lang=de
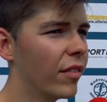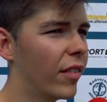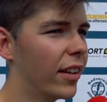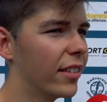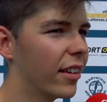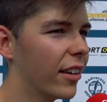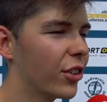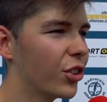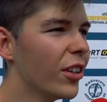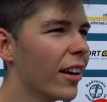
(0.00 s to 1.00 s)
weil
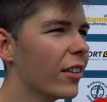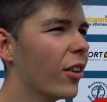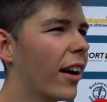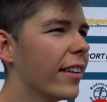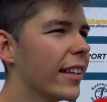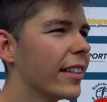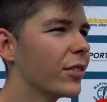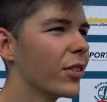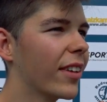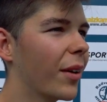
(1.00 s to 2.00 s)
der Schienagel Johannes
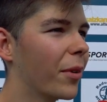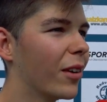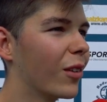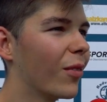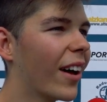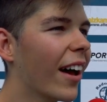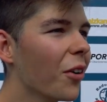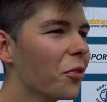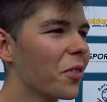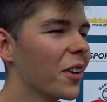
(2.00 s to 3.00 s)
zurzeit bei der
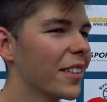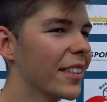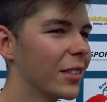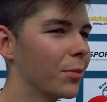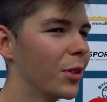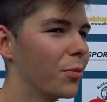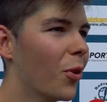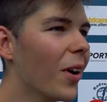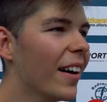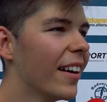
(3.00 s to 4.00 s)
Slowakei-Rundfahrt ist mit
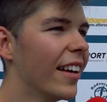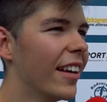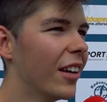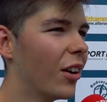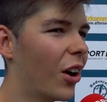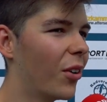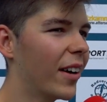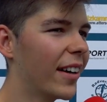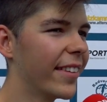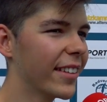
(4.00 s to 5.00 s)
Bora
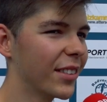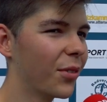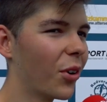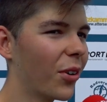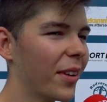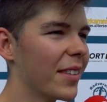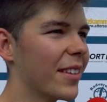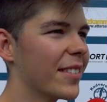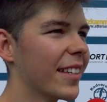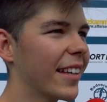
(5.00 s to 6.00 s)
aber nächste Woche wird es
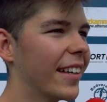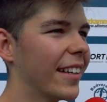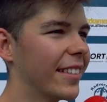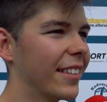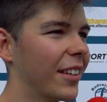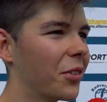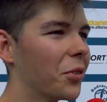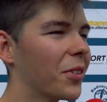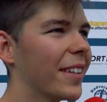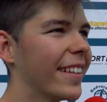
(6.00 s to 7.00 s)
dann sicher sehr, sehr
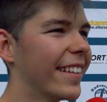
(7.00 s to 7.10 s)
gut.